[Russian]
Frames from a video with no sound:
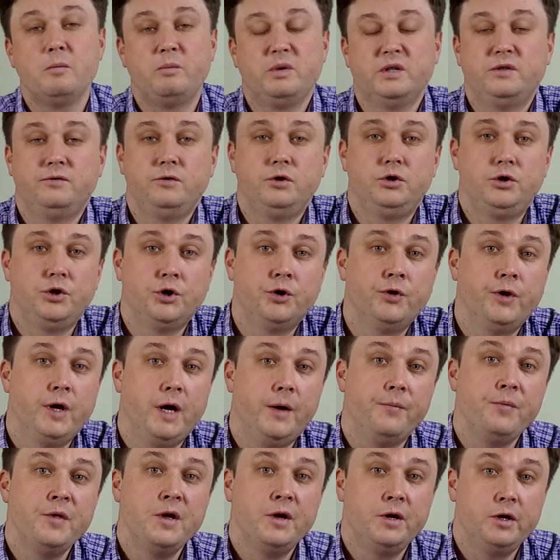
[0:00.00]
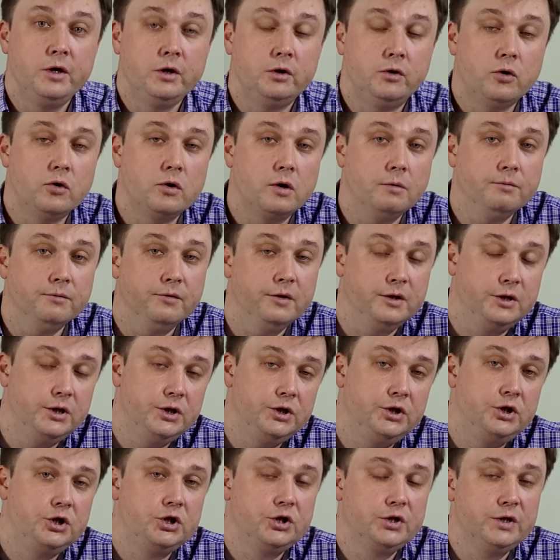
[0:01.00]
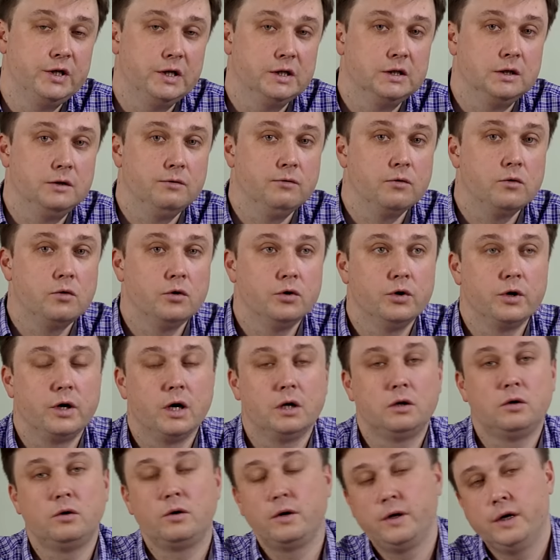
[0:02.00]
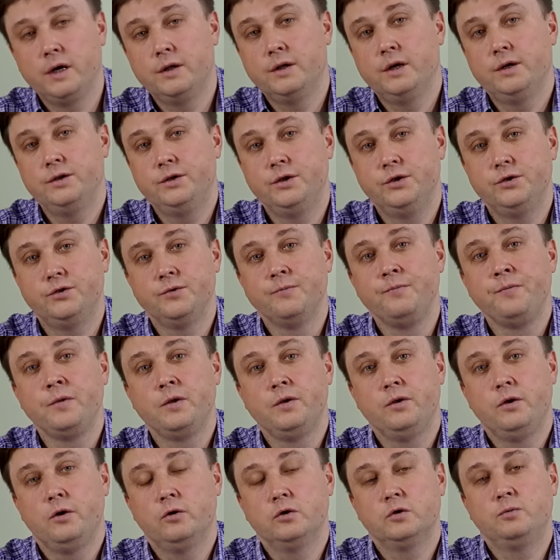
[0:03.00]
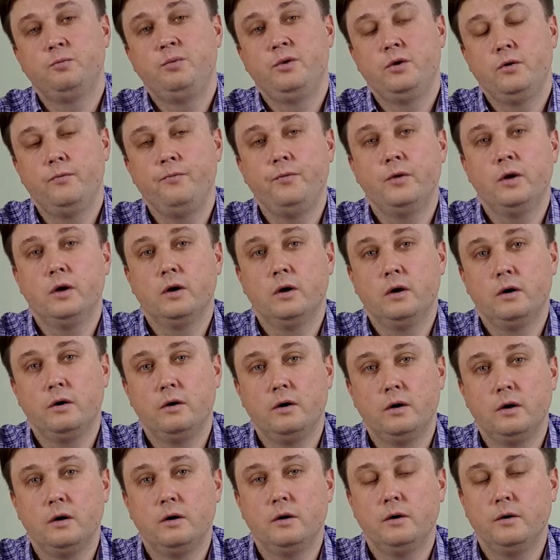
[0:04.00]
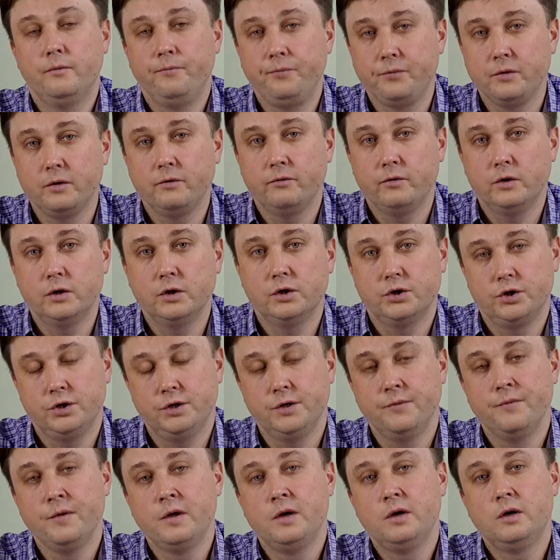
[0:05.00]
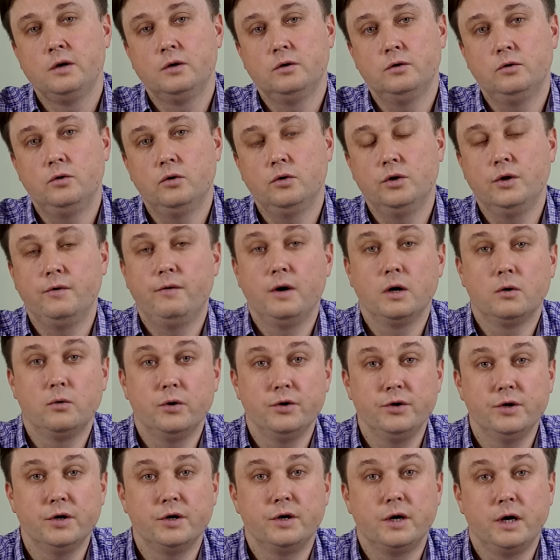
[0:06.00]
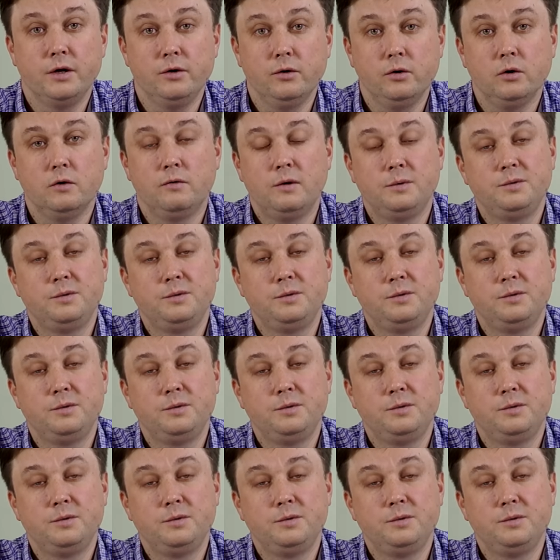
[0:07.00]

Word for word: посвященное итогам 2016 года, которое, я надеюсь, я успею э, выложить до новогодних каникул.